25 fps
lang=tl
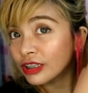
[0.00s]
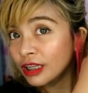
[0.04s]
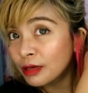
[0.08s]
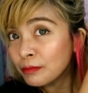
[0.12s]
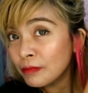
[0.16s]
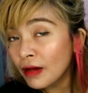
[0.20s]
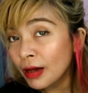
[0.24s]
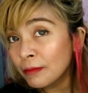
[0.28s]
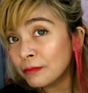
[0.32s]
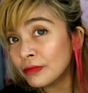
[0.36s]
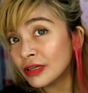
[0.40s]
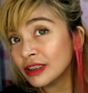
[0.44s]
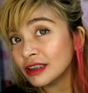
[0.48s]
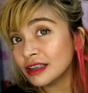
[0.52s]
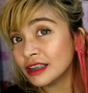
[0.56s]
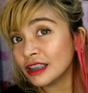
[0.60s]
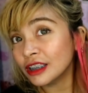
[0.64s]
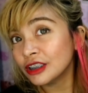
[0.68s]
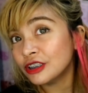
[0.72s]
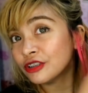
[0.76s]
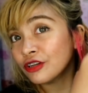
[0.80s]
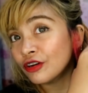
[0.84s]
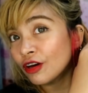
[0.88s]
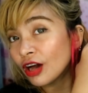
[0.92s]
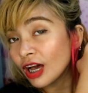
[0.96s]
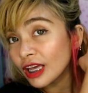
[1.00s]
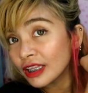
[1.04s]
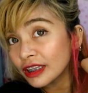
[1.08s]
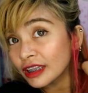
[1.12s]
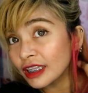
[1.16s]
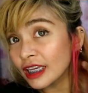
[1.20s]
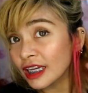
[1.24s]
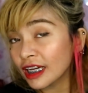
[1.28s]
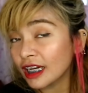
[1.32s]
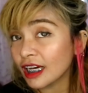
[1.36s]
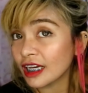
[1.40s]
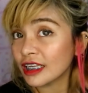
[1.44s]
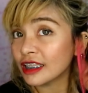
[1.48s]
napapansin nyo, ang
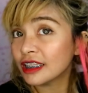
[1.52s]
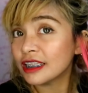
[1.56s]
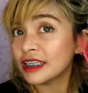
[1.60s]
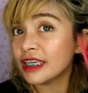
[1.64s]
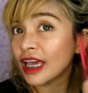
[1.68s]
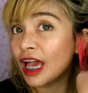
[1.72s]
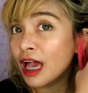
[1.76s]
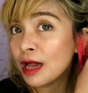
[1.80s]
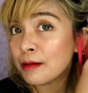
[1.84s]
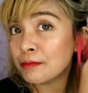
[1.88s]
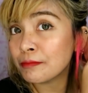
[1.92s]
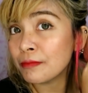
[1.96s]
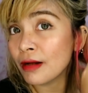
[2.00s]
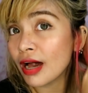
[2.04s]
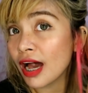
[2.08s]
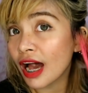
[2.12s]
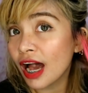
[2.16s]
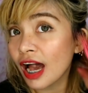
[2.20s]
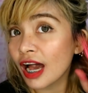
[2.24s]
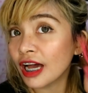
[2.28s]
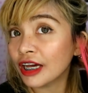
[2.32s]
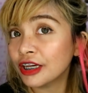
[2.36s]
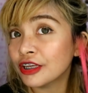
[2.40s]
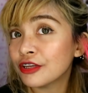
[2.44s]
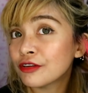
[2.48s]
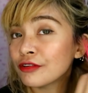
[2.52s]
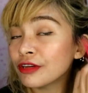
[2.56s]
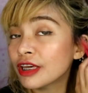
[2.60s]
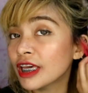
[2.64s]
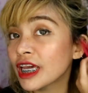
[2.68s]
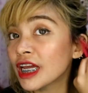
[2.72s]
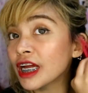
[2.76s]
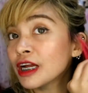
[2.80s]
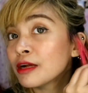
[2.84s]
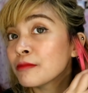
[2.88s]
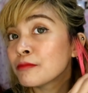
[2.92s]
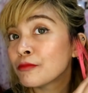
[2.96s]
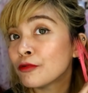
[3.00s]
tingkad niya pag yung
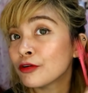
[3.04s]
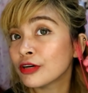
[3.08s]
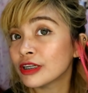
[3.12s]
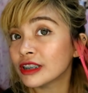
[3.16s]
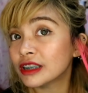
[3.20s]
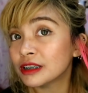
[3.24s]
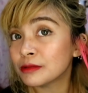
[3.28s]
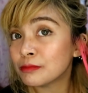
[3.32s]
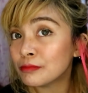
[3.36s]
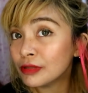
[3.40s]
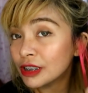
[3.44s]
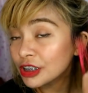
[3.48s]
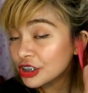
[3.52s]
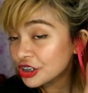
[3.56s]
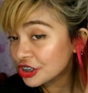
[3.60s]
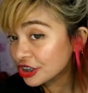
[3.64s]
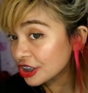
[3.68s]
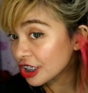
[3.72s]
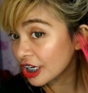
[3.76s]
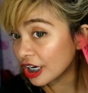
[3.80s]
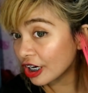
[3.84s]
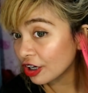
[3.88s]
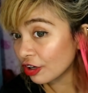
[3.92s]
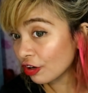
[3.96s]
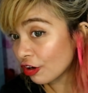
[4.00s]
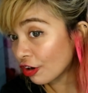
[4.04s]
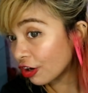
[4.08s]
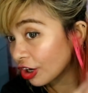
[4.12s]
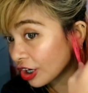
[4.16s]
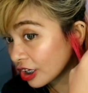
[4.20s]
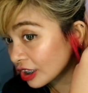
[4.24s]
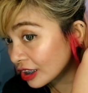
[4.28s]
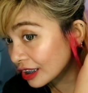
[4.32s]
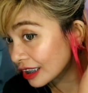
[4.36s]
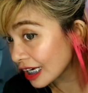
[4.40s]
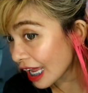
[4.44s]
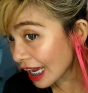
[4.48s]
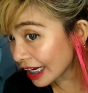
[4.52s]
hair mo is beach hair
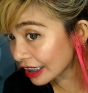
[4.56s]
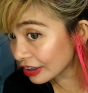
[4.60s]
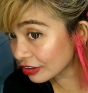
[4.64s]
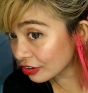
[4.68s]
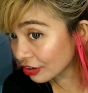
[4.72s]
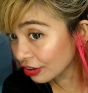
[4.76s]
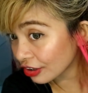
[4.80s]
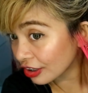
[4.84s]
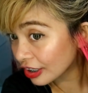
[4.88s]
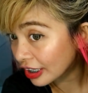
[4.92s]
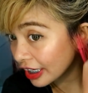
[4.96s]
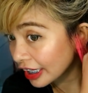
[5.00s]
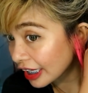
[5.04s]
or lighter